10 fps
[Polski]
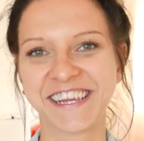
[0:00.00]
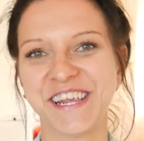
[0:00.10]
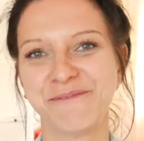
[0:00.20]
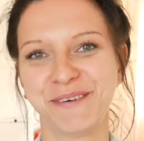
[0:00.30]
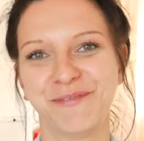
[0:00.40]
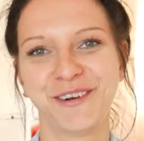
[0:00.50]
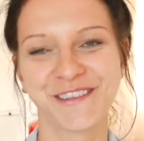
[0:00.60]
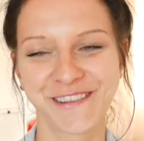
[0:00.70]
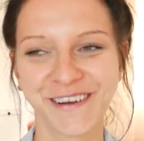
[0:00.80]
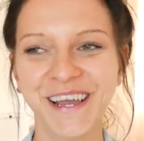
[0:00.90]
Także po
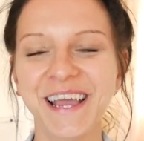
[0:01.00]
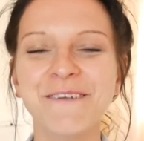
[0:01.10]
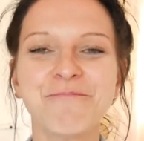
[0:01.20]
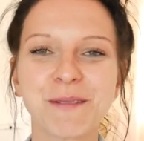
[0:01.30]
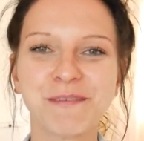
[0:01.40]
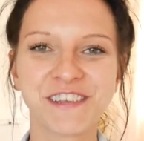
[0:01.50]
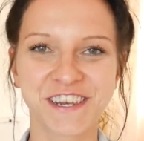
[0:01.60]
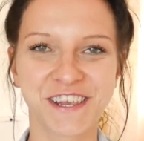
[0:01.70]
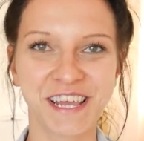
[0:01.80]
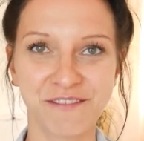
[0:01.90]
prostu
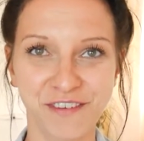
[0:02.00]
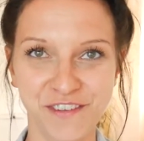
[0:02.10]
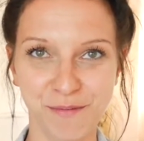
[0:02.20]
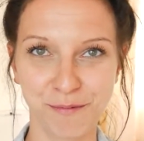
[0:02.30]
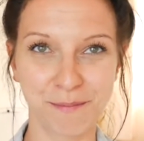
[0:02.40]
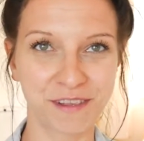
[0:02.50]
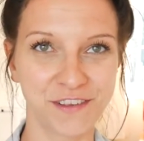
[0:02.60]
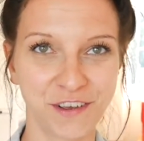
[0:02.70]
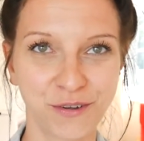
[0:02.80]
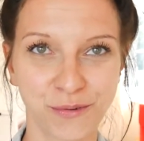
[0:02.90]
myślę, że wyjdzie mi, mam
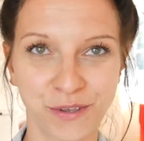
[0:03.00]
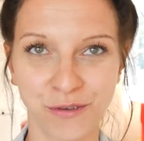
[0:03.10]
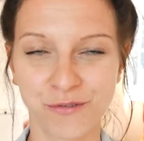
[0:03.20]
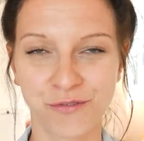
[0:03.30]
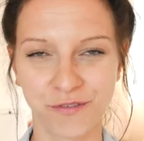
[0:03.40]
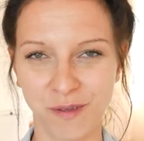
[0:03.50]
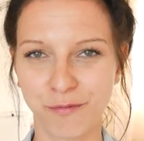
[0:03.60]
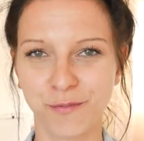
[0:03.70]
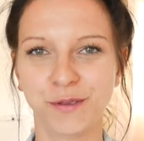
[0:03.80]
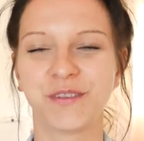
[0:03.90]
nadzieję, krótki, już
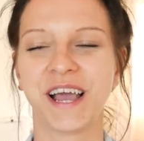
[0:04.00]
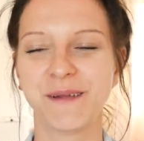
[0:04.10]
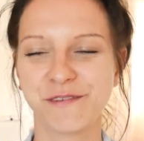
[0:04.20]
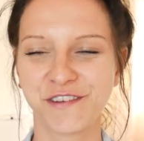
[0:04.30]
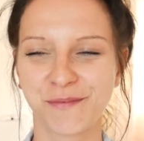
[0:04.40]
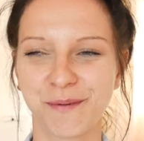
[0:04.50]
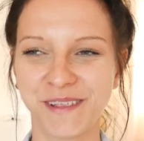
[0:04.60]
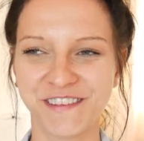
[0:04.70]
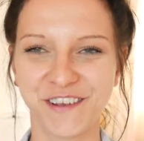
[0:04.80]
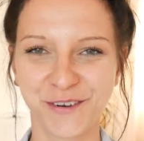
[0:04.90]
2,5 minuty, ale myślę, że mam
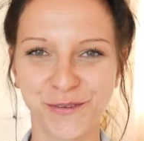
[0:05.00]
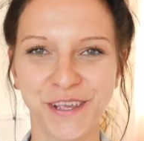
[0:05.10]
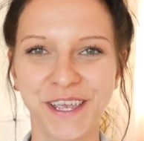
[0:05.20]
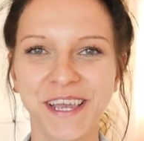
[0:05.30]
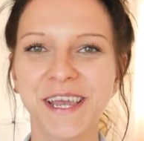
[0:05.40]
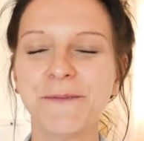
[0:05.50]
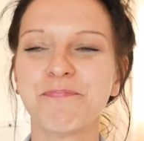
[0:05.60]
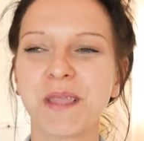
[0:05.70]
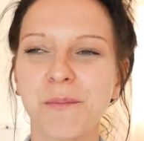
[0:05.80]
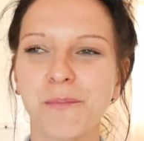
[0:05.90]
nadzieję krótki,
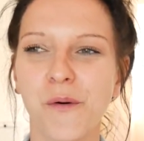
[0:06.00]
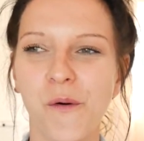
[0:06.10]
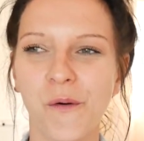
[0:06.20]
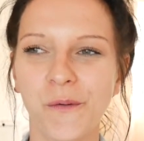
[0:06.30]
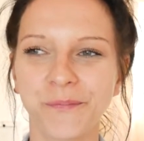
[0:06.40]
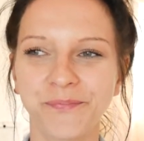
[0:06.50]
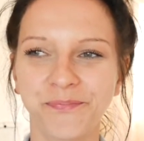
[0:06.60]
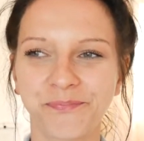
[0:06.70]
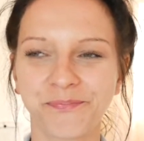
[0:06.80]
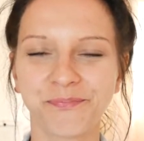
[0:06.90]
bo
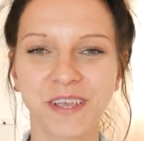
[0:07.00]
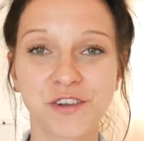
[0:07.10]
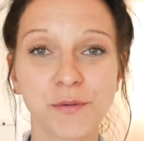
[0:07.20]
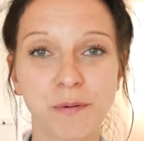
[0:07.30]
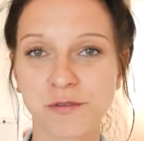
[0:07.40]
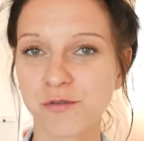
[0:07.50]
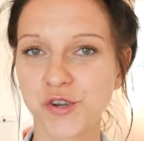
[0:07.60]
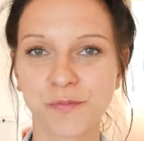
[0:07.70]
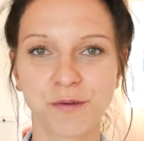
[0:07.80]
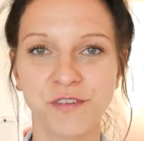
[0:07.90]
mm, żeby po prostu
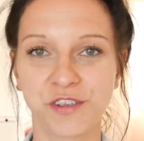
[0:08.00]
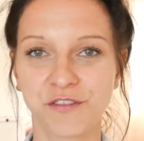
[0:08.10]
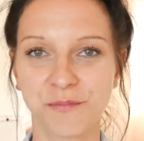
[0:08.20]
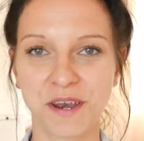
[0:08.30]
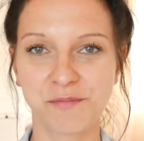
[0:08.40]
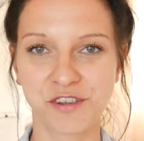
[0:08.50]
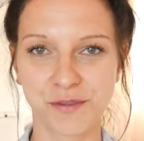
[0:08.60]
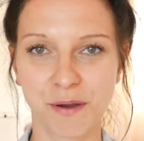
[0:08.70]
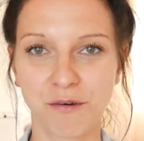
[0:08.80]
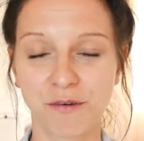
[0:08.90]
szybko mi się to w miarę
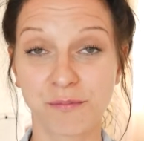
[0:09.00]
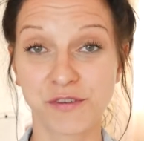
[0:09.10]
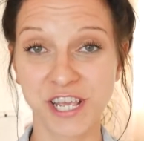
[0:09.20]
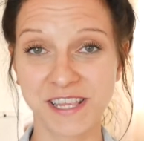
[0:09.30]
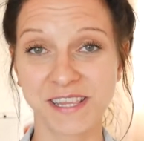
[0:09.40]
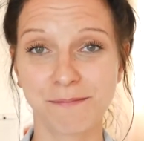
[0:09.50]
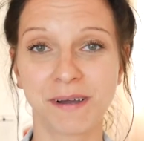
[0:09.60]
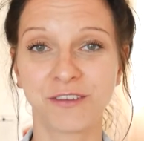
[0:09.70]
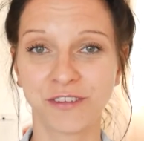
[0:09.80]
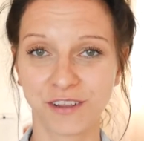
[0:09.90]
przesłało przez
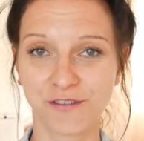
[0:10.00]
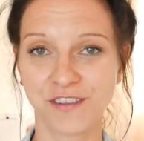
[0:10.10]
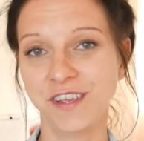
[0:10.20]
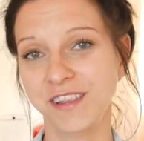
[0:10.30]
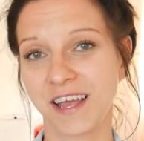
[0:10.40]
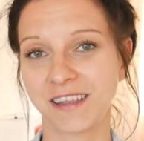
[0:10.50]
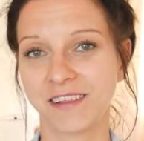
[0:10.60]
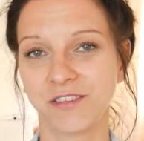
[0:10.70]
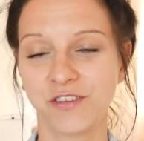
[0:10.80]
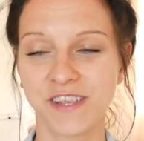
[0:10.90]
McDonaldowski
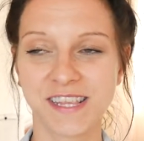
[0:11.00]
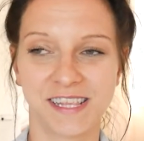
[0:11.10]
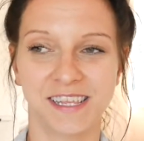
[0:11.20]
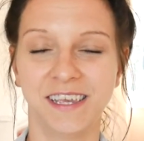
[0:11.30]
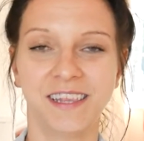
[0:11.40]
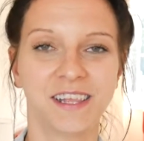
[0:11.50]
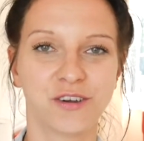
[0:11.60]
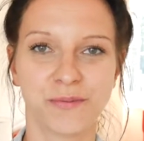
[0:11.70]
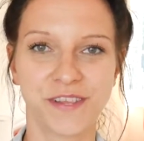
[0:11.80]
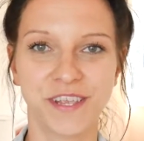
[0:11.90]
internet. No niestety
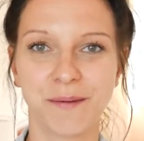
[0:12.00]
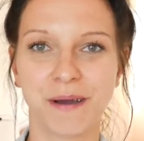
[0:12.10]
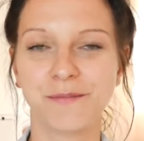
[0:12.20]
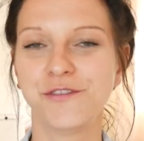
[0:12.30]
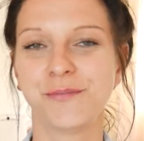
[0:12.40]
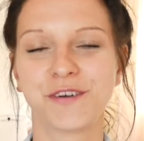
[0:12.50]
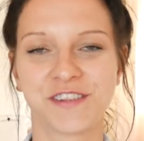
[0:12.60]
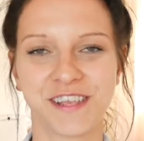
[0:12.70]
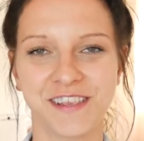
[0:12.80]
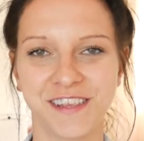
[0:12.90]
innej opcji nie ma, musimy
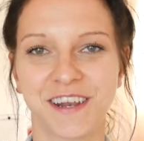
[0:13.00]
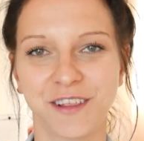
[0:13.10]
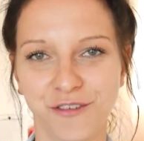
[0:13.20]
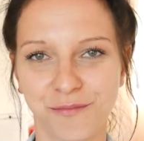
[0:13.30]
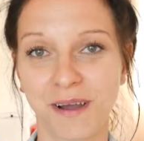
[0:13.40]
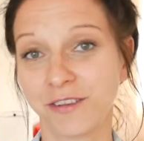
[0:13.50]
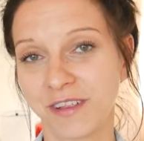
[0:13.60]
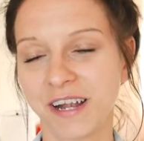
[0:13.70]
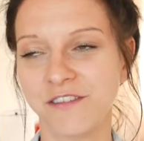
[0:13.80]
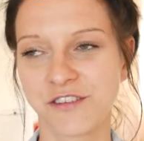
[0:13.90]
korzystać z internetu. W
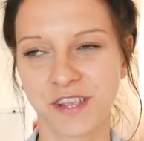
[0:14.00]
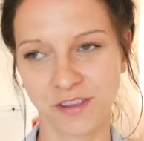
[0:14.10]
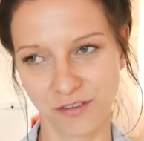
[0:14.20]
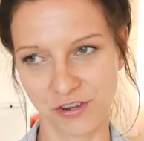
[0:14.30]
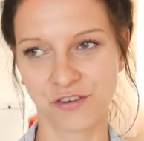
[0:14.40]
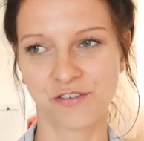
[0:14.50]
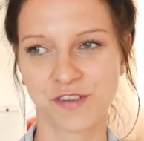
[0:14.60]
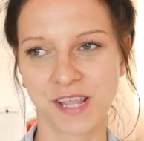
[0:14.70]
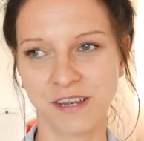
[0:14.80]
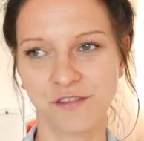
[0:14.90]
McDonaldzie ostatnio też
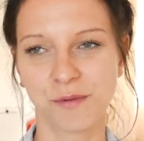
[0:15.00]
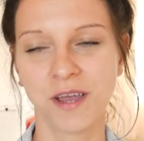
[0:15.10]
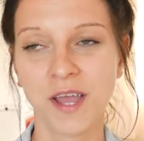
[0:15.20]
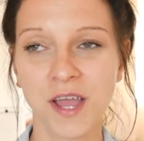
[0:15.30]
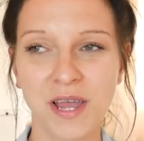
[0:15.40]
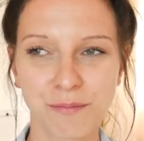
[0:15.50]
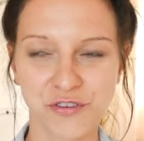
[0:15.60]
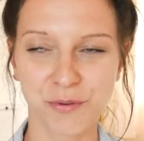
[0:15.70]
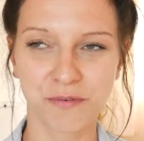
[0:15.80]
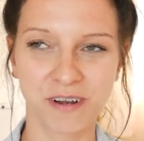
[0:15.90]
korzystaliśmy,
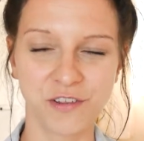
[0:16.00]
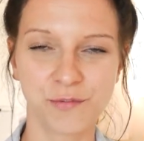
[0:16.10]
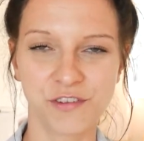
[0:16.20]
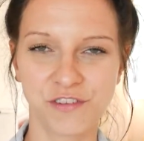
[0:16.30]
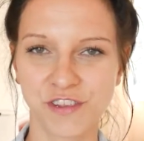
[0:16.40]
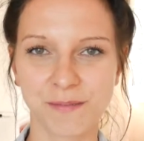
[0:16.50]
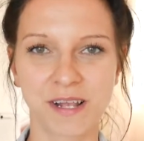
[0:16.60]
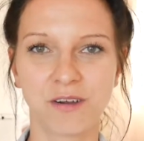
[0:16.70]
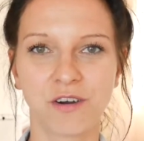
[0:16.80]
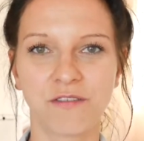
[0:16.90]
potrzebowaliśmy się gdzieś tam
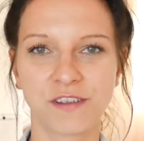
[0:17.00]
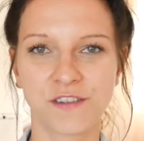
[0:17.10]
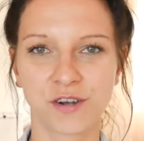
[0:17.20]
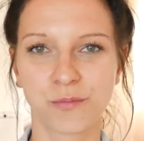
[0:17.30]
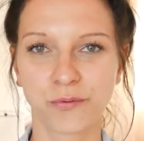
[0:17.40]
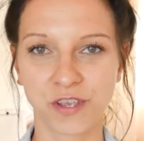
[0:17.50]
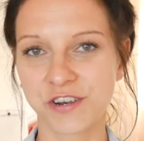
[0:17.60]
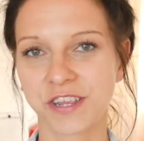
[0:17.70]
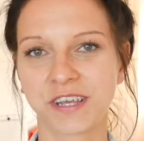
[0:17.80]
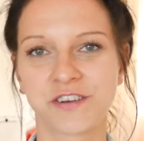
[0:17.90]
zalogować na
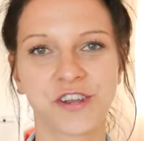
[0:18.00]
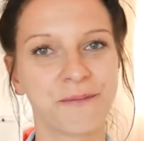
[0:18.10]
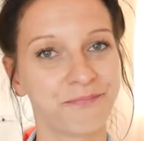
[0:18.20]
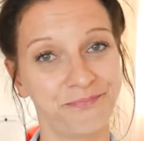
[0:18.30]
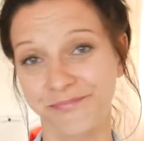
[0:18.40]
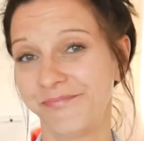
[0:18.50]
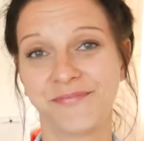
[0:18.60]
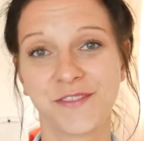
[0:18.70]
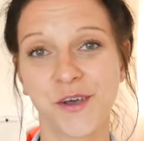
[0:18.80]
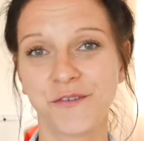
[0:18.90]
komputerze, także
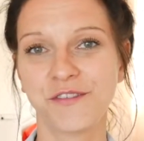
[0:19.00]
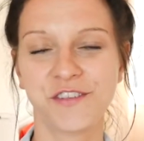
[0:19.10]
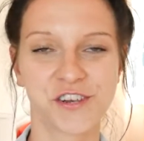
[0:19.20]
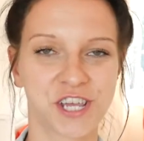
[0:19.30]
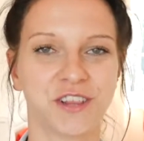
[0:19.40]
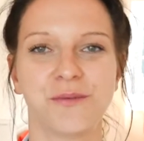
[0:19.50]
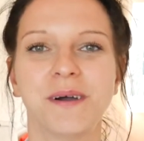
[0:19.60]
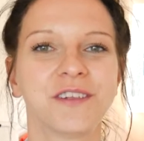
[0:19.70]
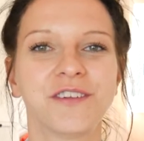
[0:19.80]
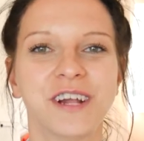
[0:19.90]
co? Wycieczka do
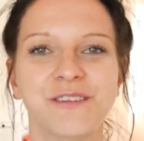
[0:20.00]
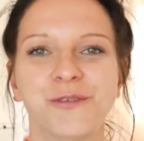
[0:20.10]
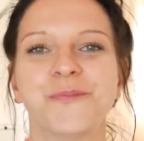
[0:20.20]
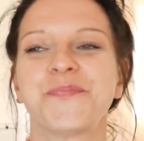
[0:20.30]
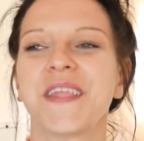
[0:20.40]
McDonaldu.